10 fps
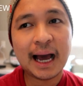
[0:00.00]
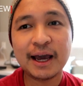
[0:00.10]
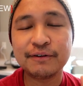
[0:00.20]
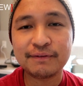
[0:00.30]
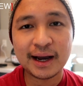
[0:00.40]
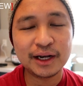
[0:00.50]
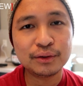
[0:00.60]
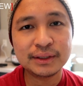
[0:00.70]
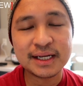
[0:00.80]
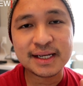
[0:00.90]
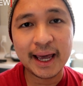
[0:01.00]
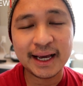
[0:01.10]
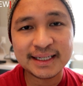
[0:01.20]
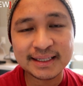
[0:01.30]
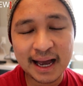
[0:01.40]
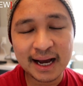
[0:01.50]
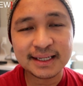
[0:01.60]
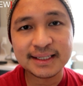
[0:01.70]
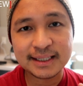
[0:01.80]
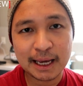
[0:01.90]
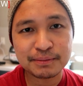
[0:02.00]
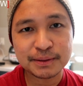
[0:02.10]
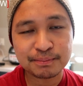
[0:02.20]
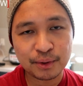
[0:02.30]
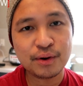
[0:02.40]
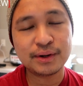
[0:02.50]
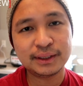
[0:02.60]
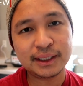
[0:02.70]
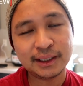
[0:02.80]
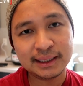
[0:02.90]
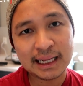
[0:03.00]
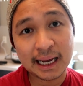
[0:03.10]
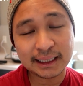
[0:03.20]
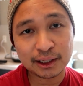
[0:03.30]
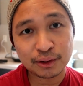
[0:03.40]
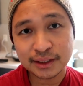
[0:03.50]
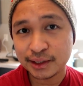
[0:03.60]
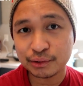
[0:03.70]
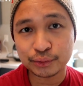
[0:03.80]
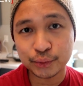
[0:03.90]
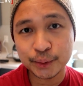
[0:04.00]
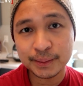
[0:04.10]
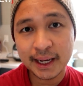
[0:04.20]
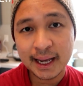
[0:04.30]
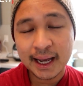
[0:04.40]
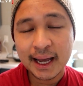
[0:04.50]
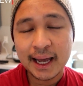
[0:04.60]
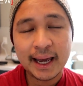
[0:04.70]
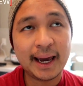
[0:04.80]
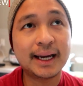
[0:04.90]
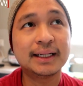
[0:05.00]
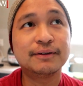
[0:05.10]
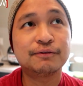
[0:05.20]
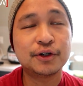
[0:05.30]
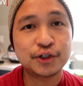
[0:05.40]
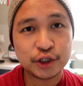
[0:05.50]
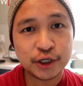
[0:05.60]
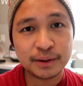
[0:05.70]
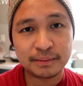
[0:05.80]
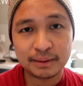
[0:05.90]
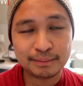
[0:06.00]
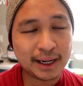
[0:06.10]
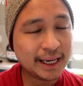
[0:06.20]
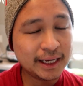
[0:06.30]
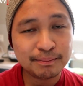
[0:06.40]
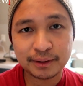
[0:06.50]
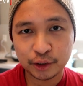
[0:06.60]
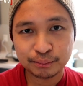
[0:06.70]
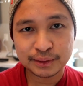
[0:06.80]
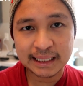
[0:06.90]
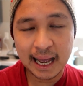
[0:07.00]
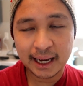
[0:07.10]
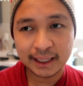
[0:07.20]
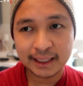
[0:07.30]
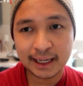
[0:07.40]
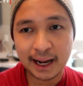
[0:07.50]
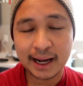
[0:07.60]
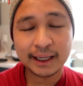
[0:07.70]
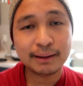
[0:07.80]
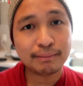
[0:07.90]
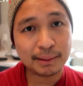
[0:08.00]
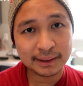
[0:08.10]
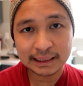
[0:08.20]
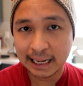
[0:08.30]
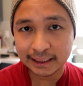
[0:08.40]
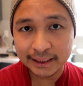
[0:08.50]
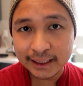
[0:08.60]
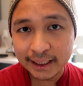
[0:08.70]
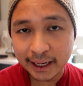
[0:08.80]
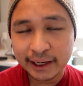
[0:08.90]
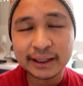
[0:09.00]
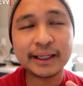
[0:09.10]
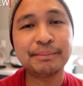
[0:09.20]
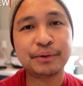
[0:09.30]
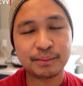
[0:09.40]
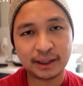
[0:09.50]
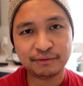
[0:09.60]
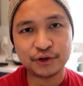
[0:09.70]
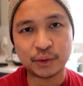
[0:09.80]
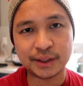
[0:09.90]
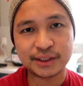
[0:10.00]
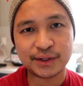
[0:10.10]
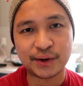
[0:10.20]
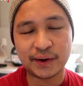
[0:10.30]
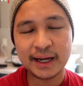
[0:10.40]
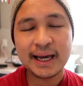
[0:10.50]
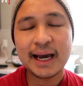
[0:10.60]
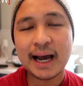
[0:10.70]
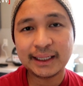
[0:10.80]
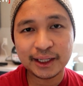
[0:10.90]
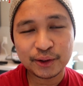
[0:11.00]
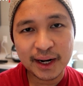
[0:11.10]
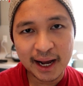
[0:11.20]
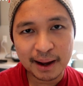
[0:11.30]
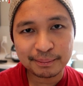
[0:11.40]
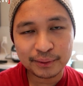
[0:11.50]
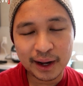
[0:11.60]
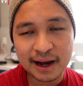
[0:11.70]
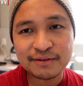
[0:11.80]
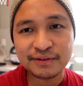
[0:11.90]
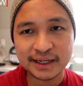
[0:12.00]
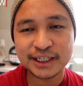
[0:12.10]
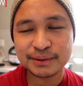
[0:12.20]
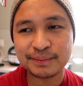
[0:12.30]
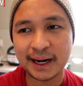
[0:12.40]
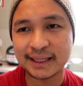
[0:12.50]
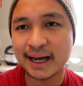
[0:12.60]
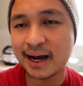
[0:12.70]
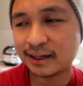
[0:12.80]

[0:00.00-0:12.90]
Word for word: I followed the exact steps po na nakita ko sa YouTube. And for sure, magiging proud po sa akin ng aking mommy at daddy, kaya din po mga viewers ko. At ito na nga po ang finished product.